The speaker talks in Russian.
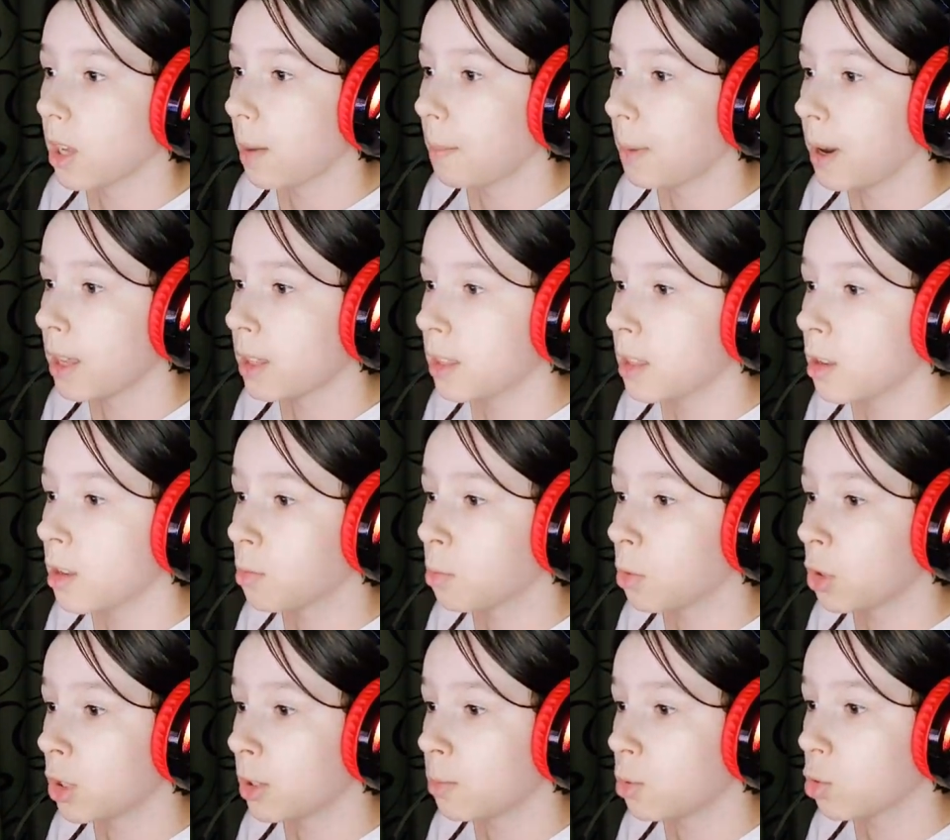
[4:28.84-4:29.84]
обратно и
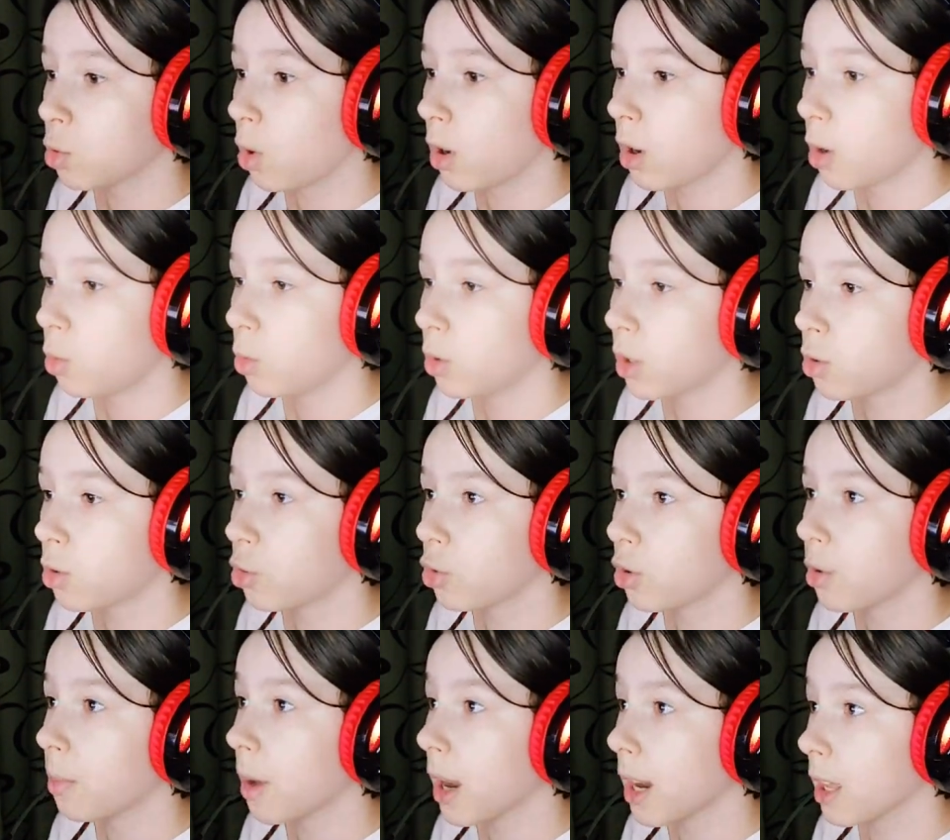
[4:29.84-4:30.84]
смотрим, сколько у нас
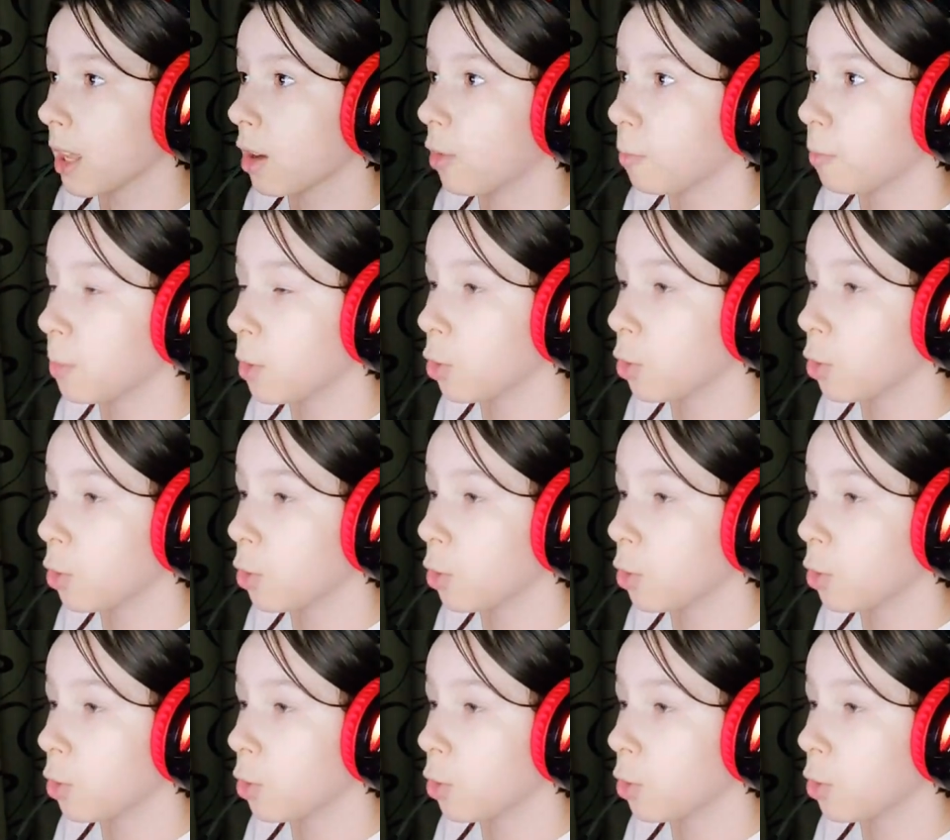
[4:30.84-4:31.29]
уже маркеров. Мы